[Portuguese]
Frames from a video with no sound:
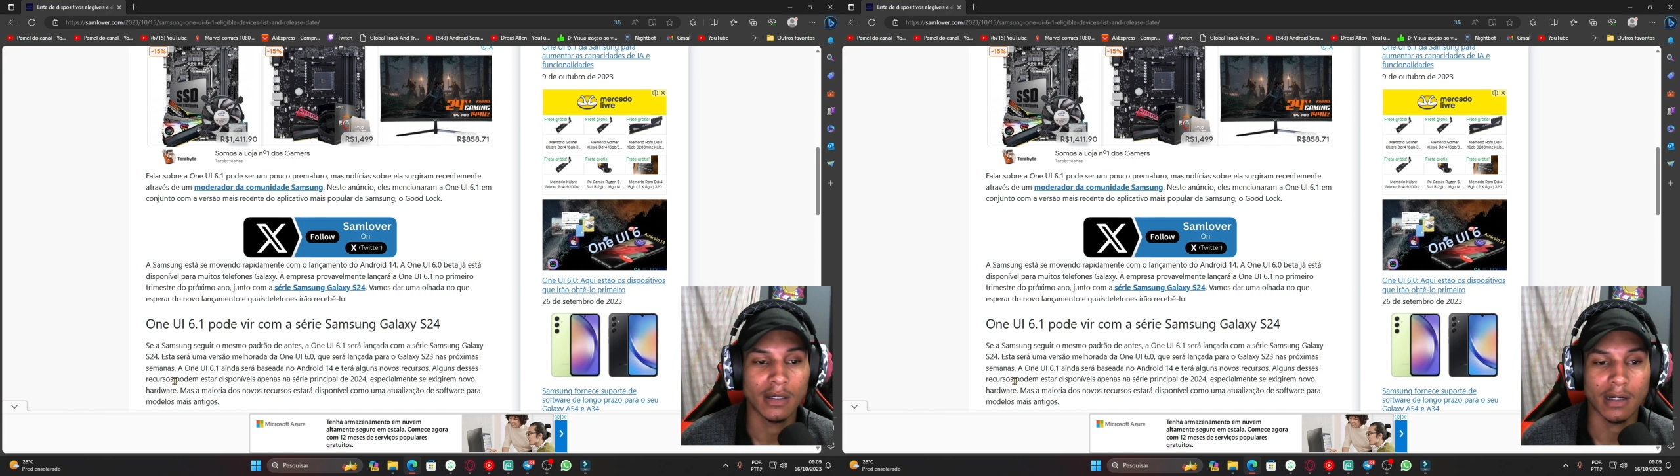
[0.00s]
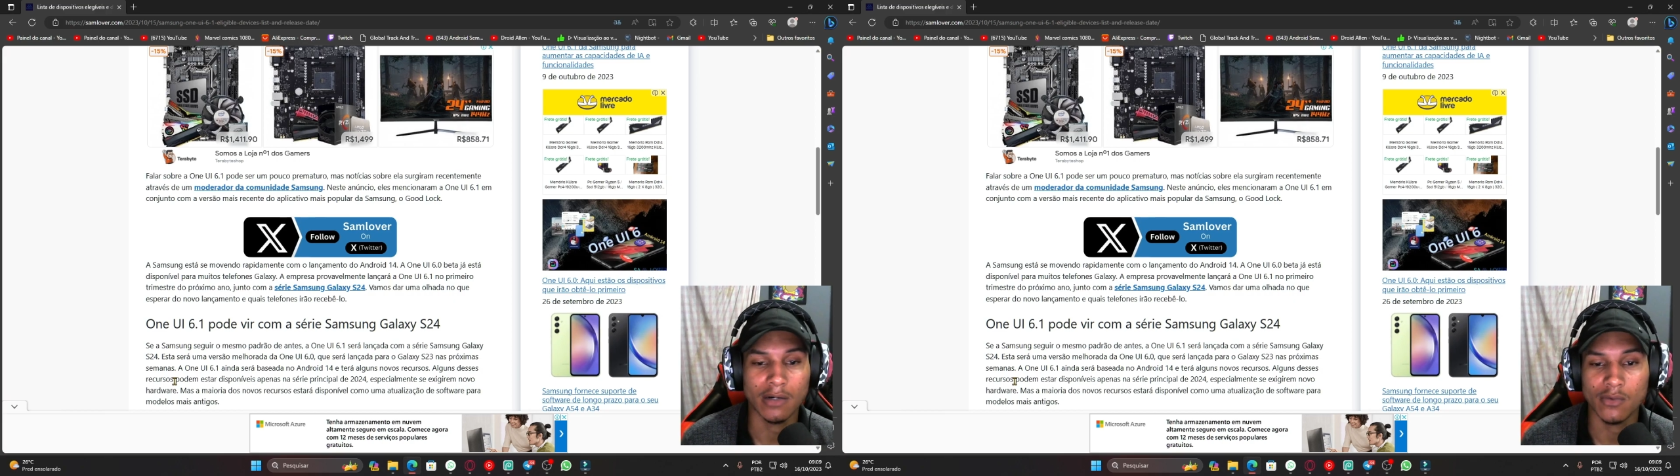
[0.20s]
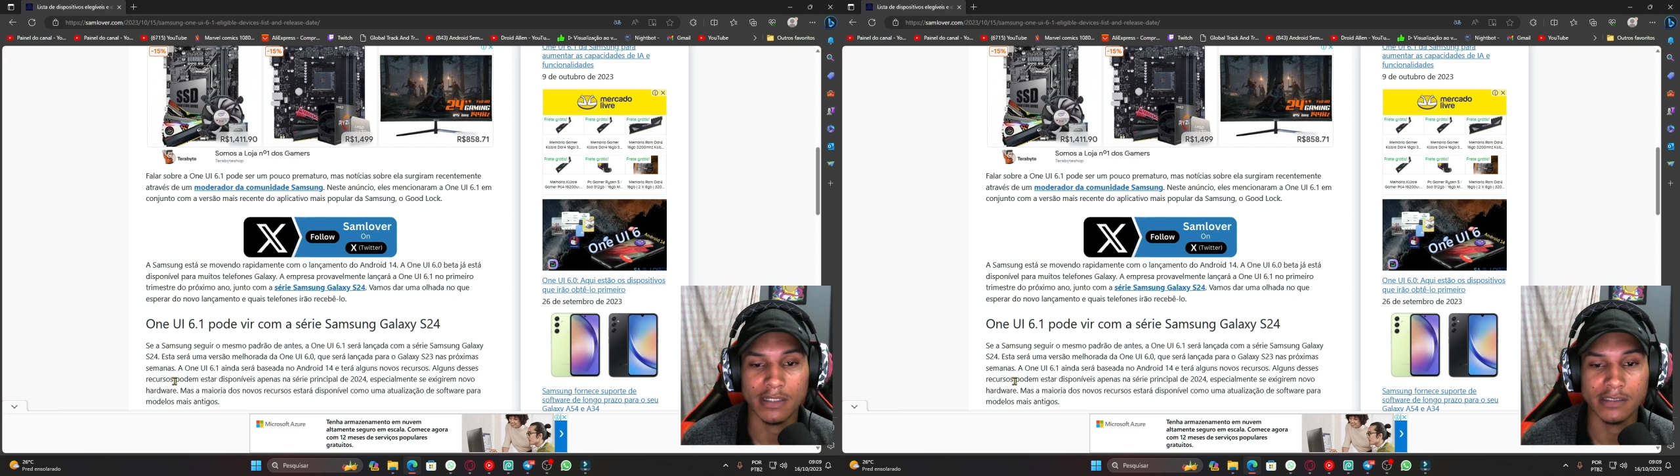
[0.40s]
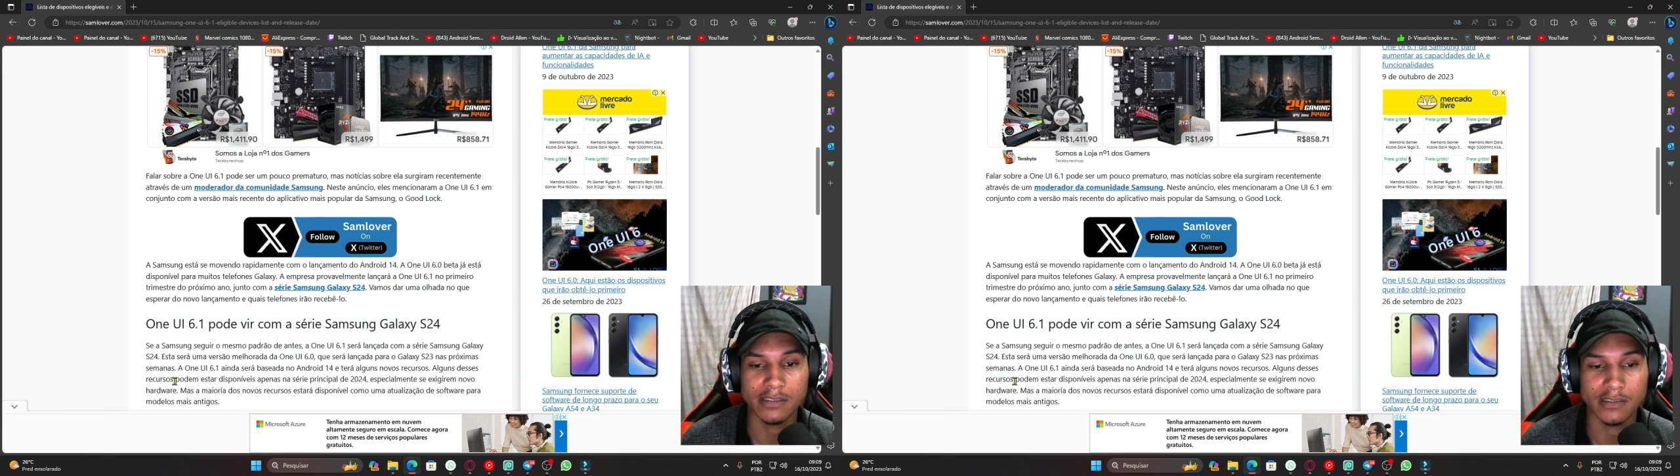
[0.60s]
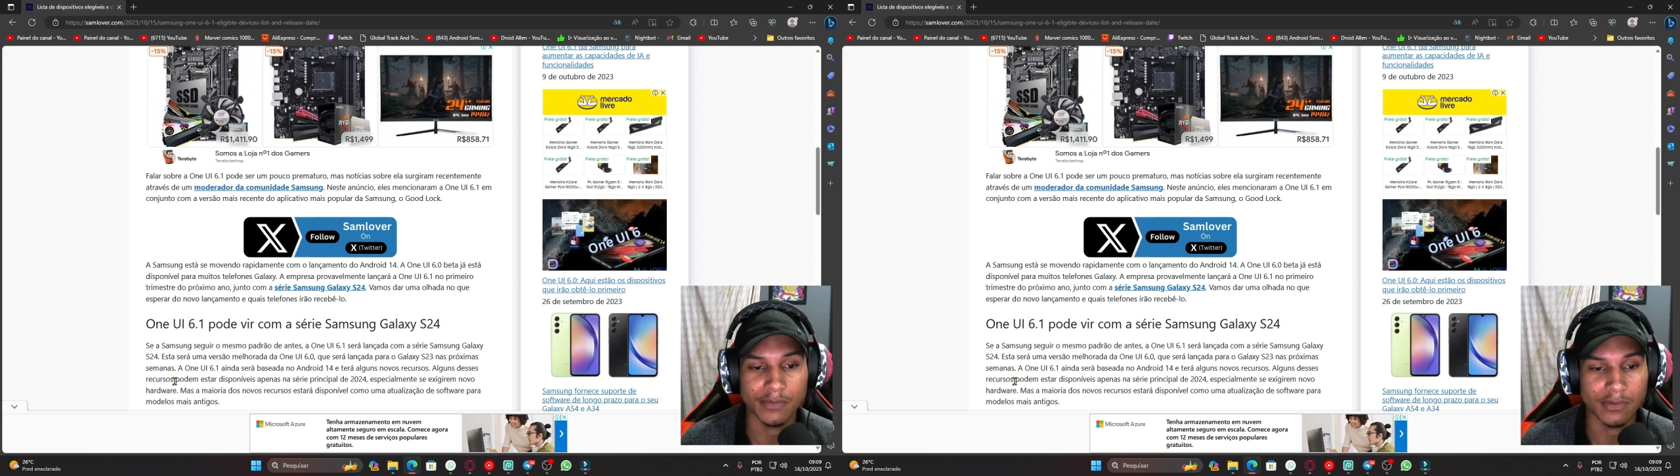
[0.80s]
a
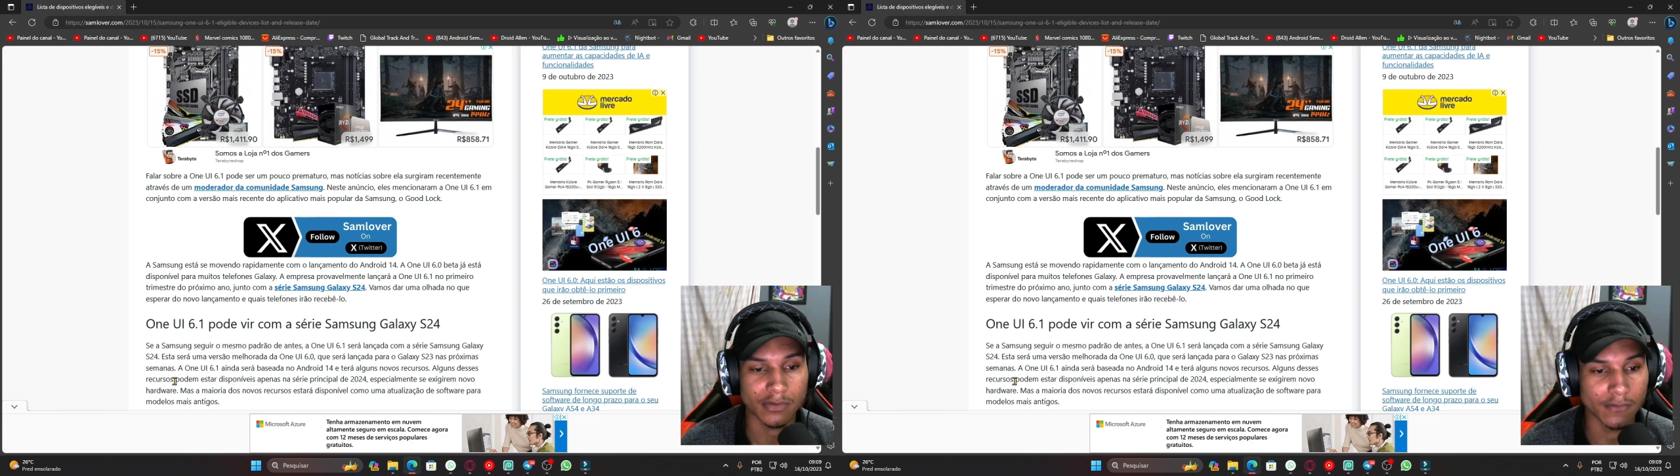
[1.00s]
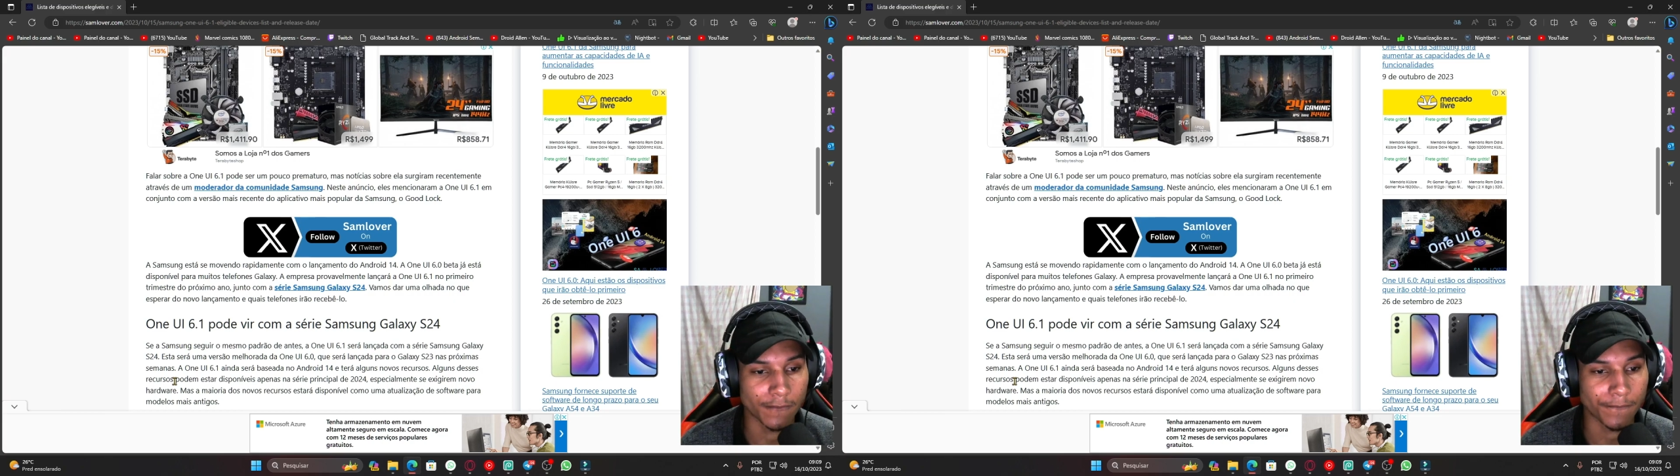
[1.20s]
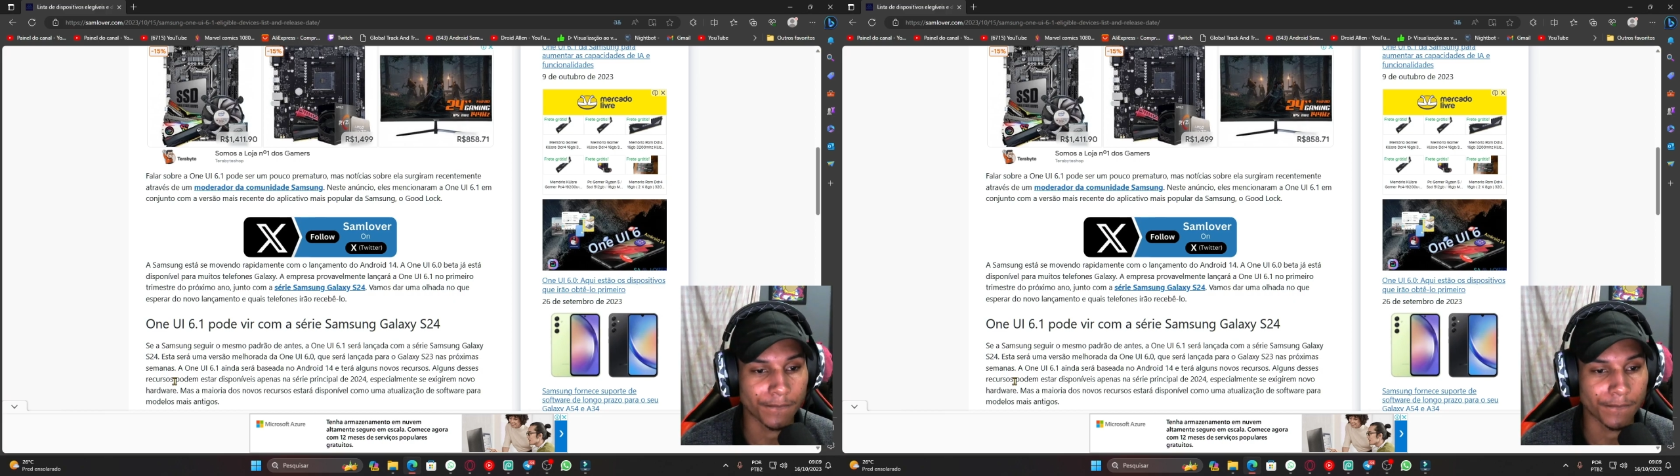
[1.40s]
OneWise 6.1.